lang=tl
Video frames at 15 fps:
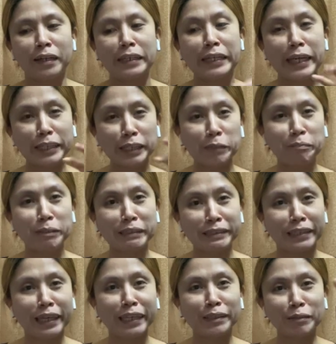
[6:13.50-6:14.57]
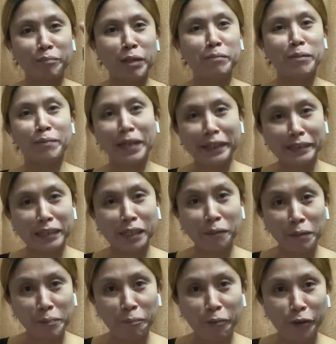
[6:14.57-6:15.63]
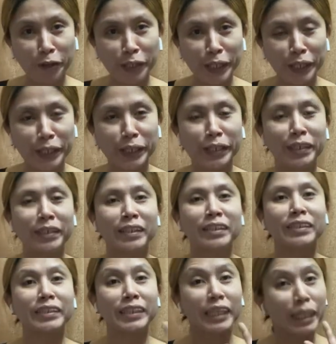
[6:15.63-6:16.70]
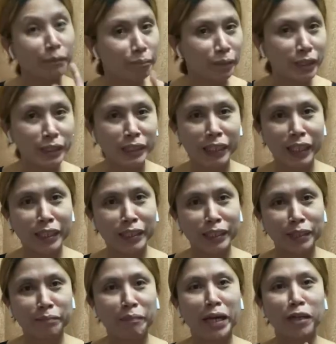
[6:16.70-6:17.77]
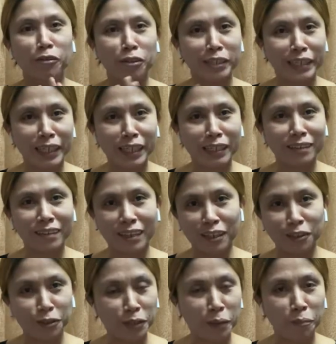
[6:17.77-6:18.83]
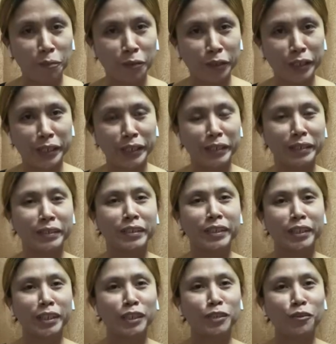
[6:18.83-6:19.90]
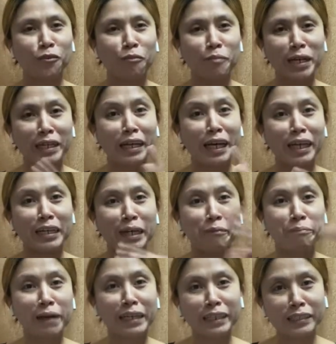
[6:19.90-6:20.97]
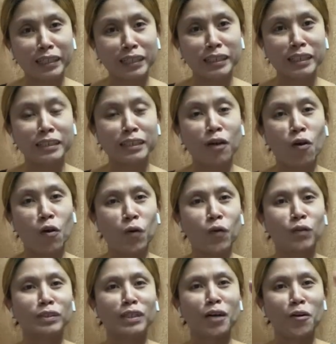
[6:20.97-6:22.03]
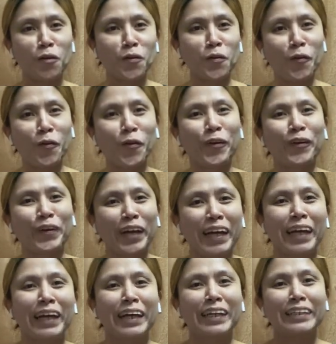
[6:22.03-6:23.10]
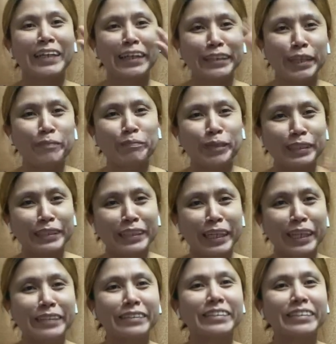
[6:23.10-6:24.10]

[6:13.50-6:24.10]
90% mababait ang employer, 10% mayroon ding dragon employer. So, kumbaga, nagbaliktad siya sa Hong Kong. Sa Hong Kong, 90%